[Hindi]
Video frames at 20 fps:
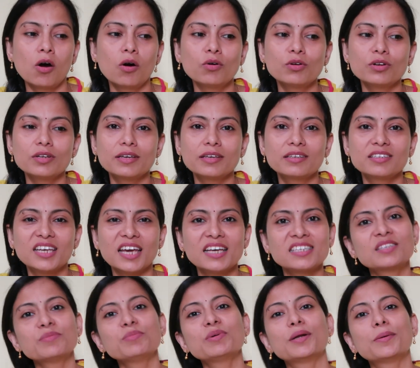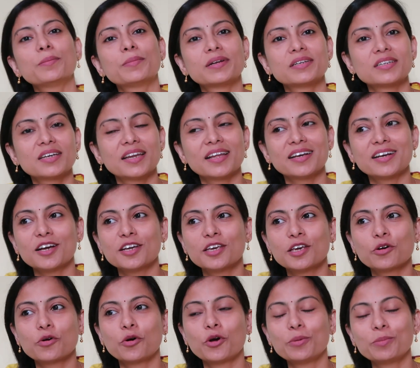और कैसे मेरा मन करेगा
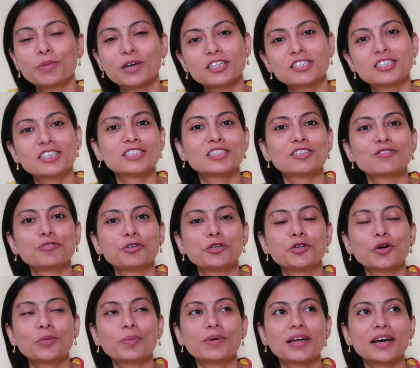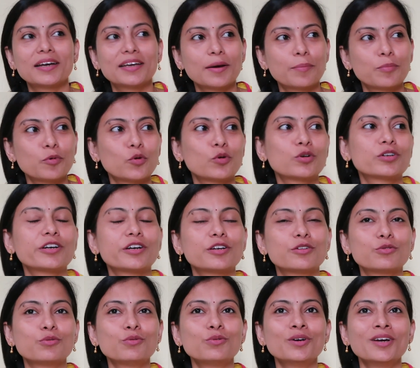कि कोई मैं अच्छी सी वीडियो बना के अपलोड
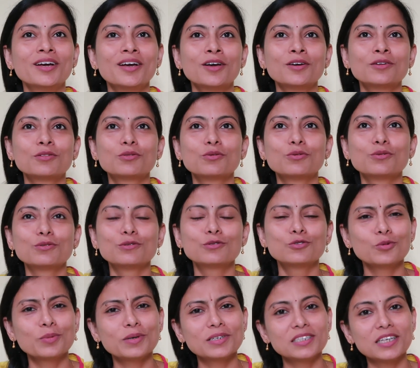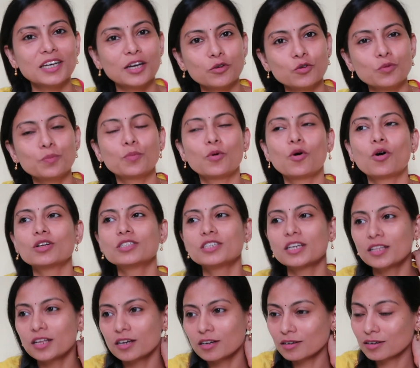कर दूँ तो सुबह से अनूप बहुत
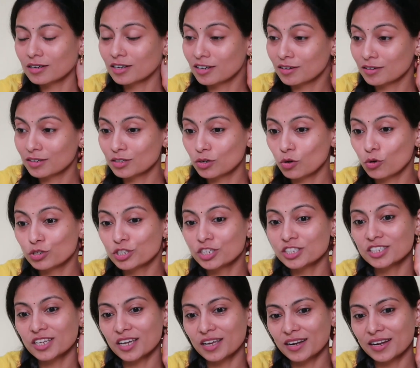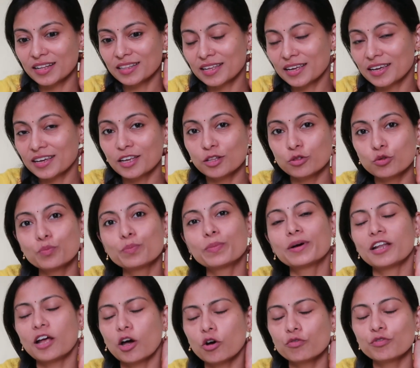ज़्यादा कोशिश कर रहे थे कि तुम
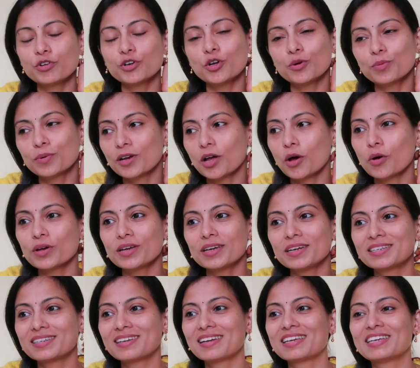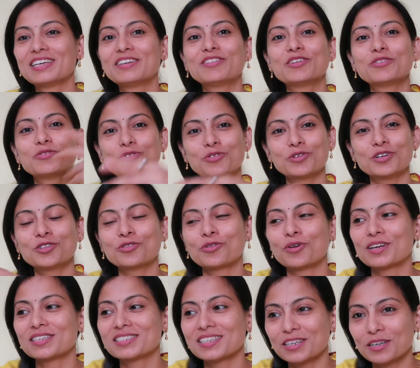बनाओ वीडियो बनाओ इवन e, उन्होंने
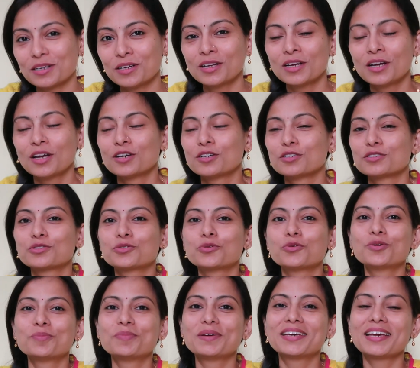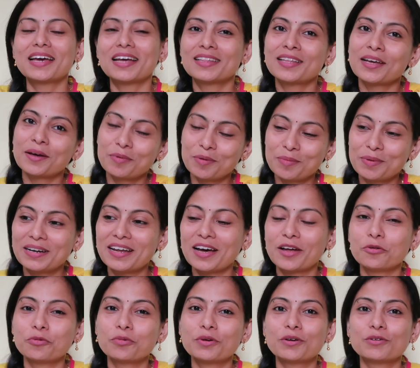थोड़ा सा शूट भी किया था अभी मैं
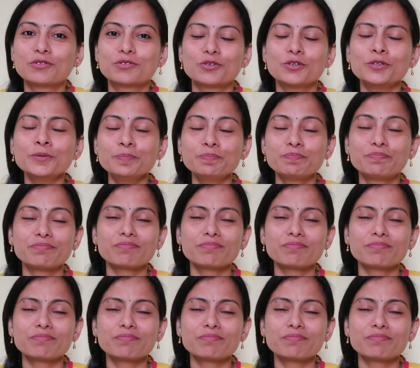डालूँगी उसको